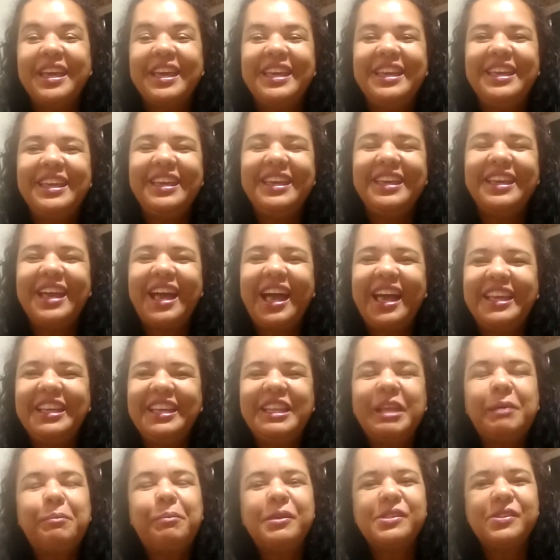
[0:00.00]
E aí
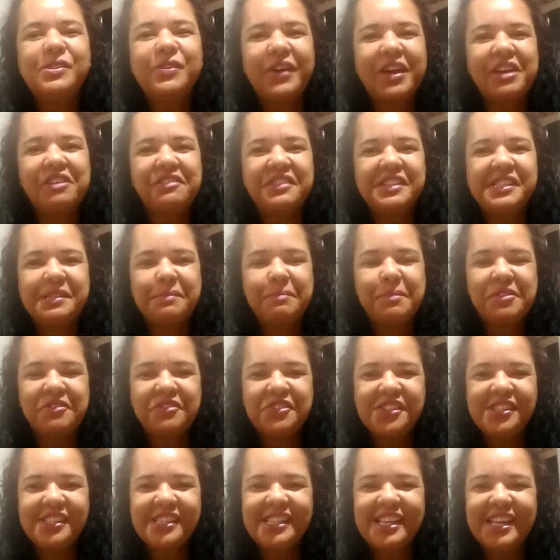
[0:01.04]
depois eu quero fazer para
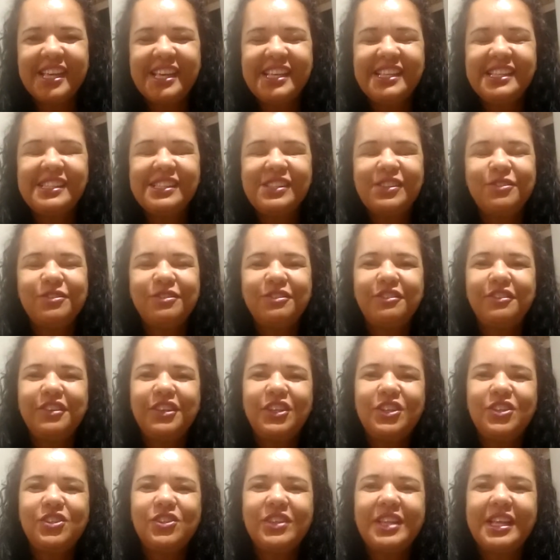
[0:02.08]
vocês um
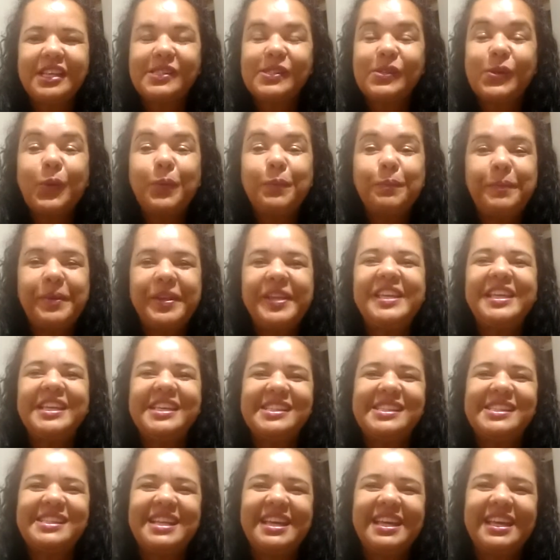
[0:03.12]
vídeo das
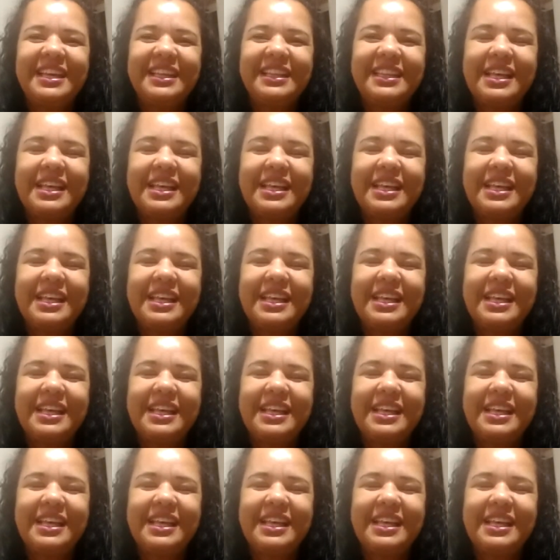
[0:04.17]
comprinhas, né?